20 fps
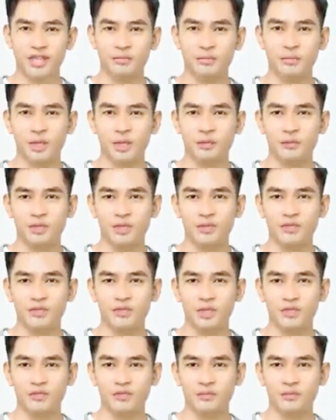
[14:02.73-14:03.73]

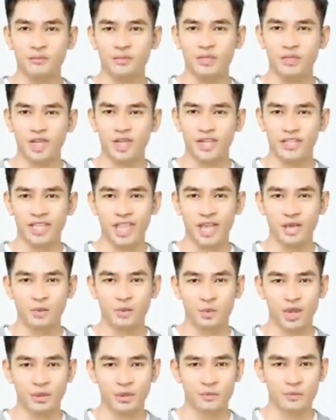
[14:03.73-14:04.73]
Desir-desir-desir.
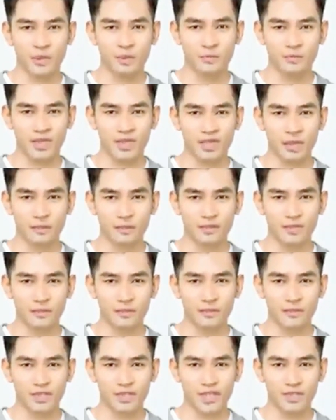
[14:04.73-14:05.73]

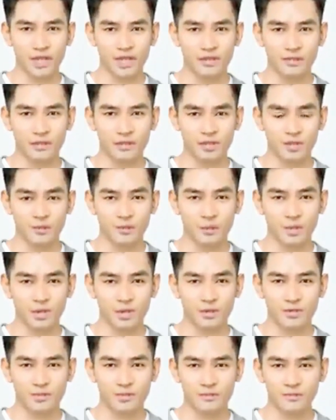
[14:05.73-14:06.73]
Pada saat
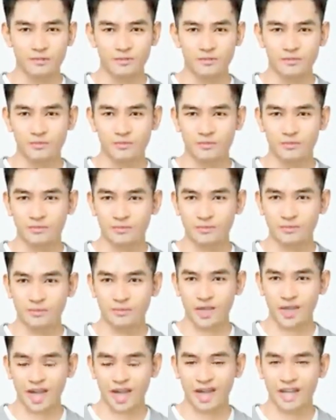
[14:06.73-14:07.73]
ini, lima
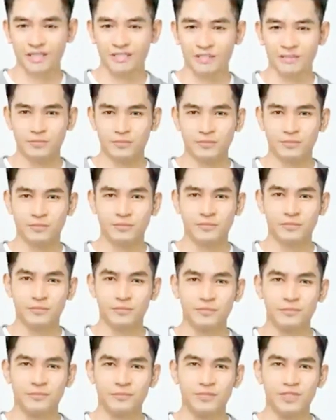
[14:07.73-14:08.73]
wanita tua
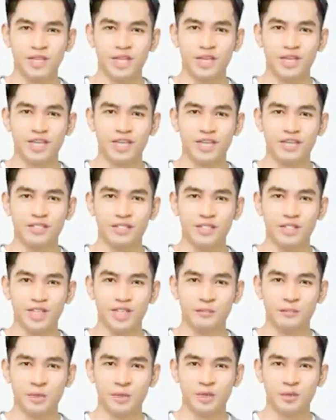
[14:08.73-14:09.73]
tiba-tiba muncul di
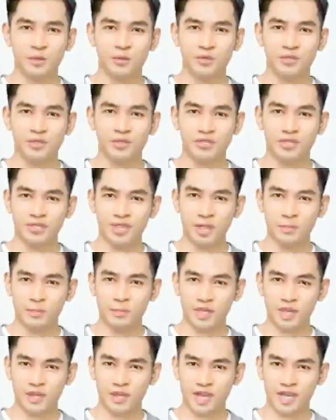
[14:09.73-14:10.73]
sini melihat
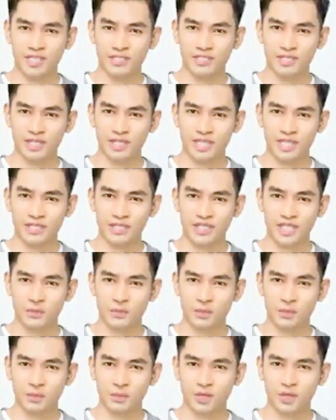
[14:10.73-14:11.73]
situasi Rizka.
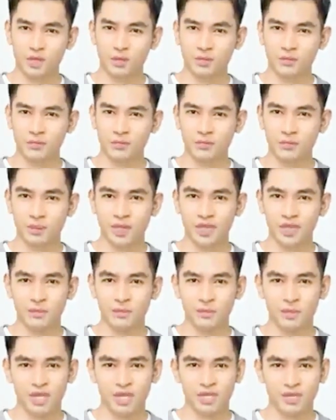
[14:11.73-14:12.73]
Mereka semua
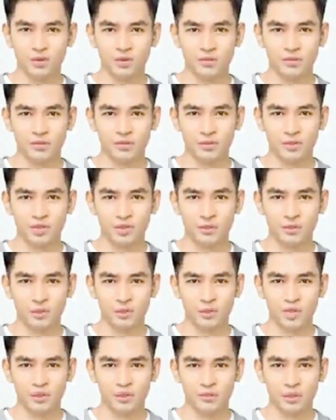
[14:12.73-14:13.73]
mengerutkan
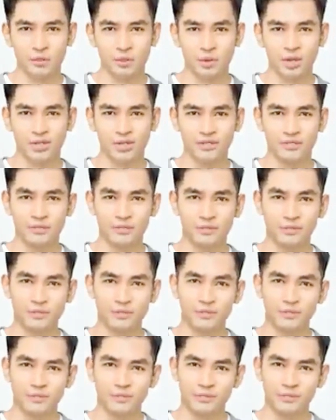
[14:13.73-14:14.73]
kening, dan
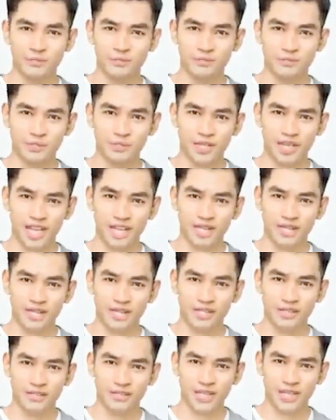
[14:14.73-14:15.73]
langsung menembak,
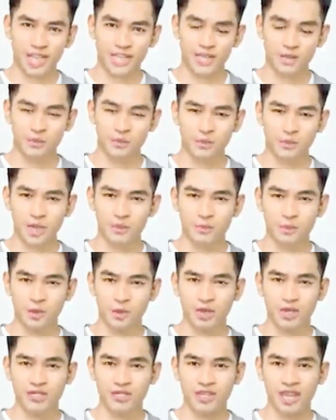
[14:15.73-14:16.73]
mengendalikan
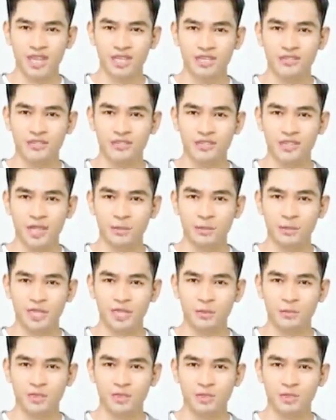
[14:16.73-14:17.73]
Rizka, dan
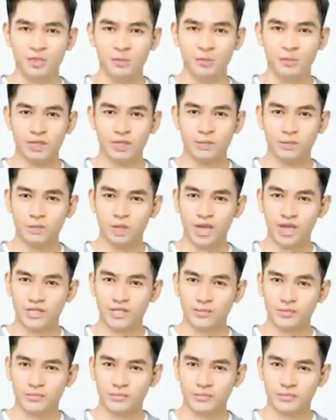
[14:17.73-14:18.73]
membuatnya tidak
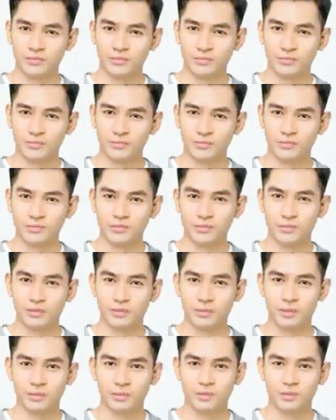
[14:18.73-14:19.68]
sadarkan diri.